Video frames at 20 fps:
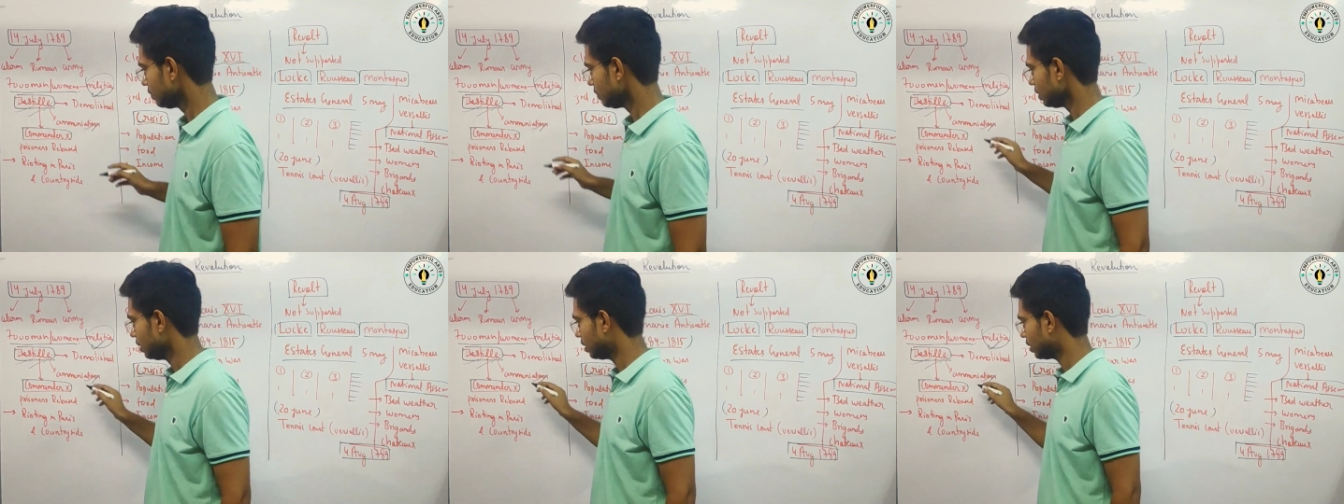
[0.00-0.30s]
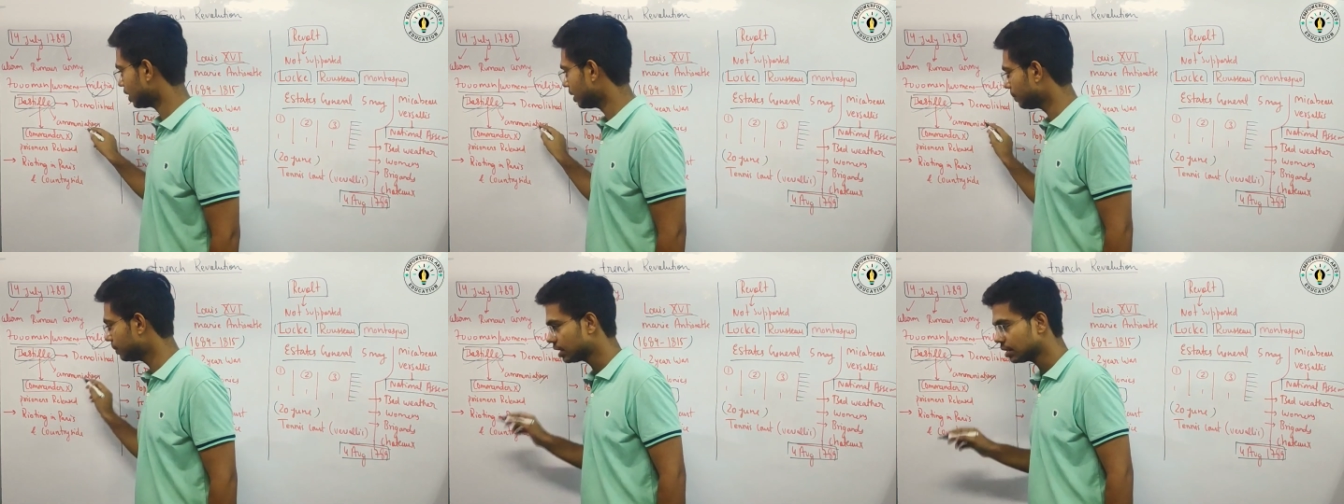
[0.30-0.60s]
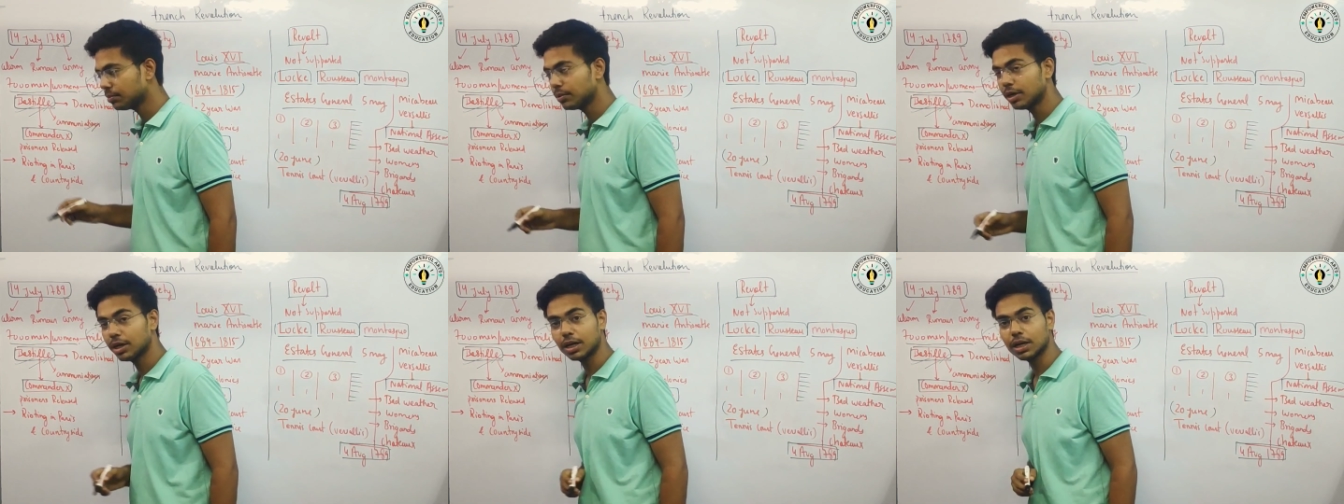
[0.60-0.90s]
कमेटर तो
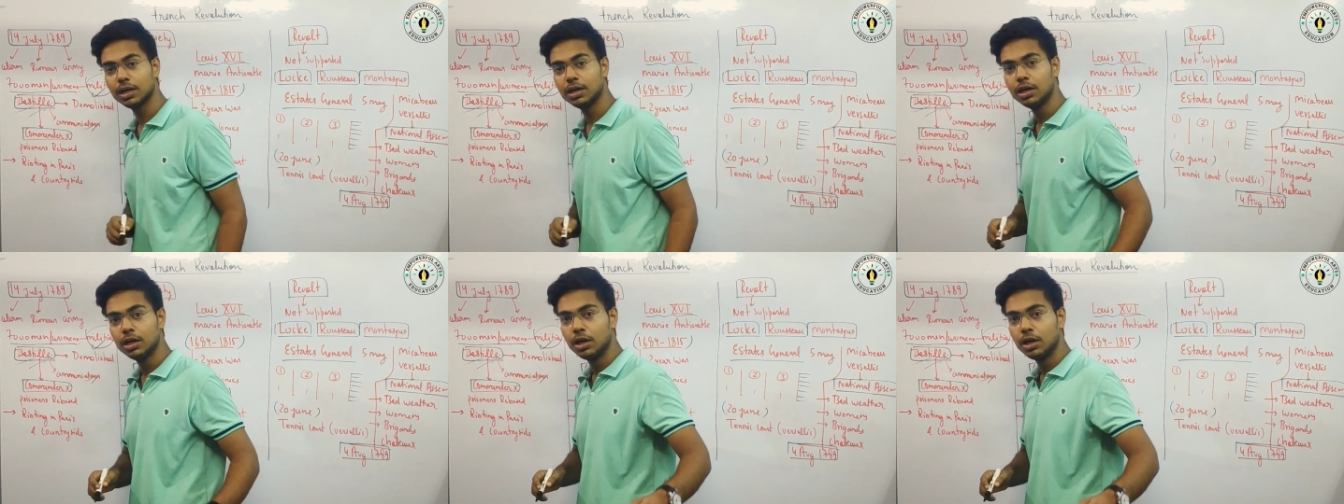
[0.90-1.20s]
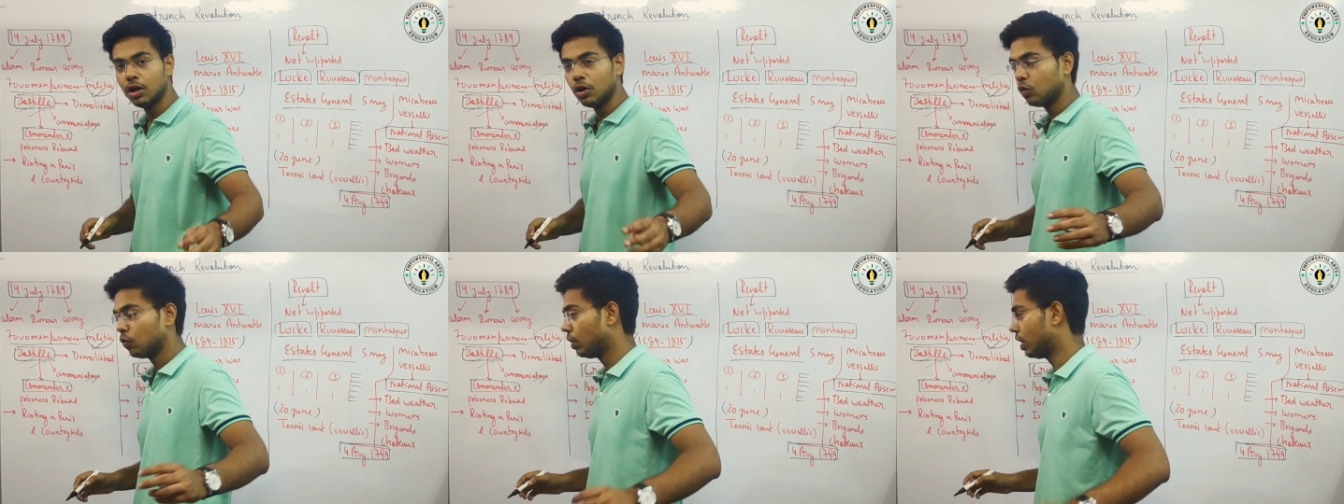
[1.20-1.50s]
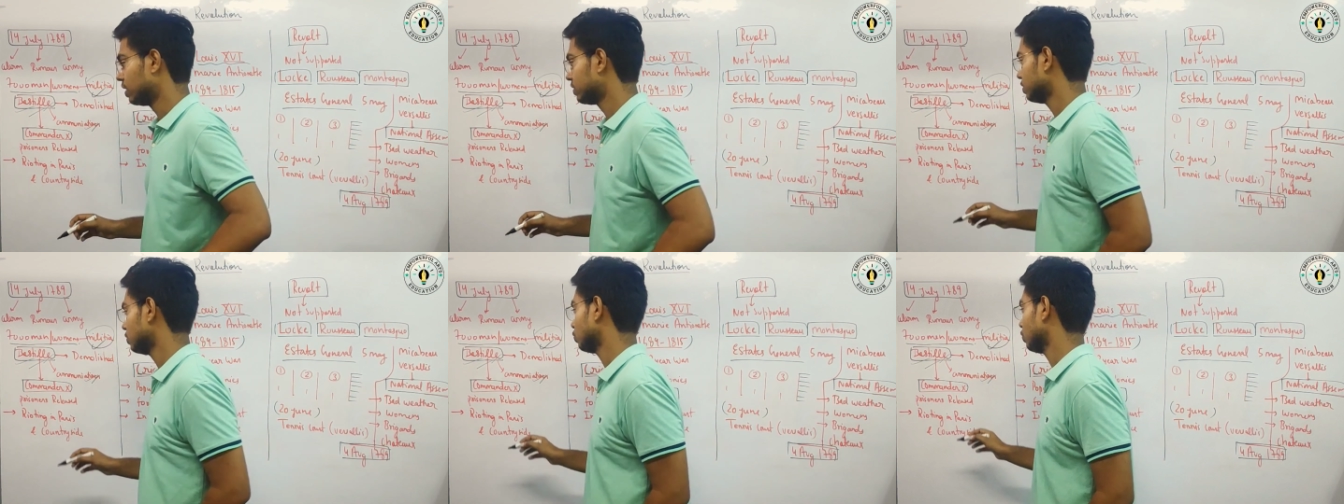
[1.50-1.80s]
मारा वहाँ से
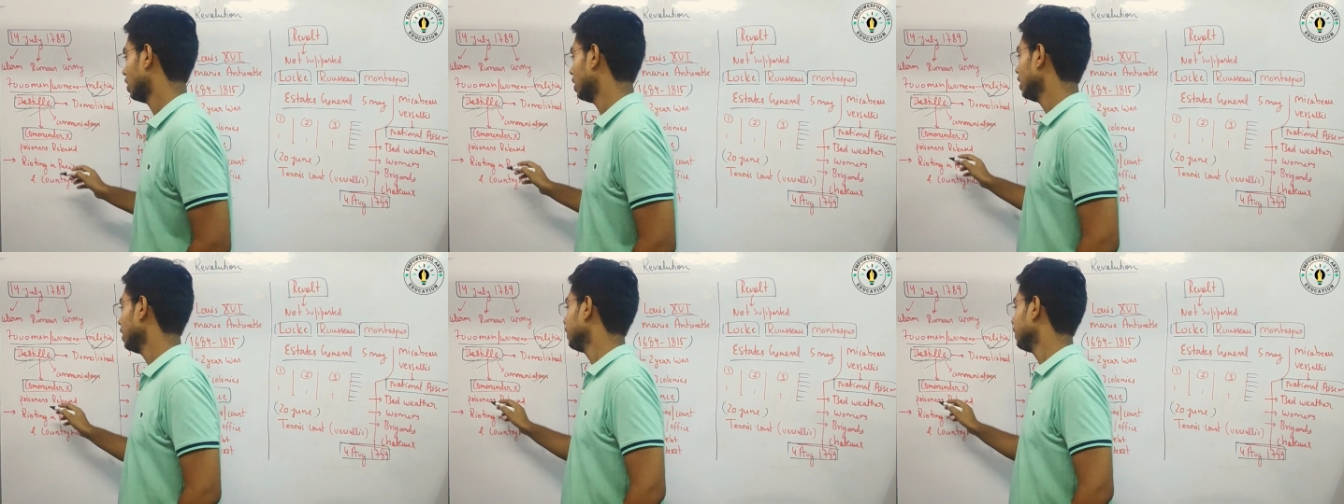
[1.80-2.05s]
जो है